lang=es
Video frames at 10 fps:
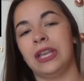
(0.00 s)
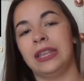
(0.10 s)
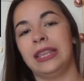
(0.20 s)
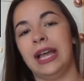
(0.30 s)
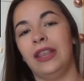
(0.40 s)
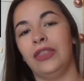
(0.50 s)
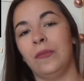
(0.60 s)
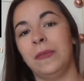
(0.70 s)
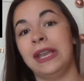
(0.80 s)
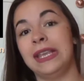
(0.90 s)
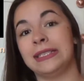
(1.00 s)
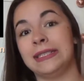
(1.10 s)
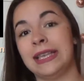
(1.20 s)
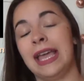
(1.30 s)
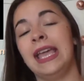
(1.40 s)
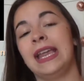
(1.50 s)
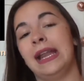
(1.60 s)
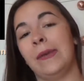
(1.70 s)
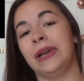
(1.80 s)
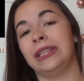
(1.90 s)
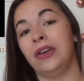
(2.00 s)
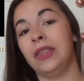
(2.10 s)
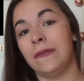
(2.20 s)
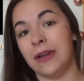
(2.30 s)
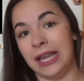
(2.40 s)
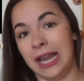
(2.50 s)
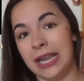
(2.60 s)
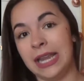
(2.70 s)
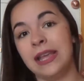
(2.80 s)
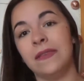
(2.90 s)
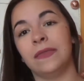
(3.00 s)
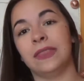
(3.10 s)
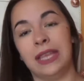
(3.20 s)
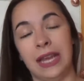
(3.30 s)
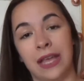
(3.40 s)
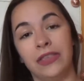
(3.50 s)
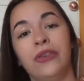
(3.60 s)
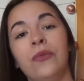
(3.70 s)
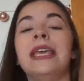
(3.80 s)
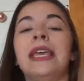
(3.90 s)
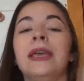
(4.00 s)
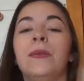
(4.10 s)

Oriental 2016 en el apartado de bailarina del año. Y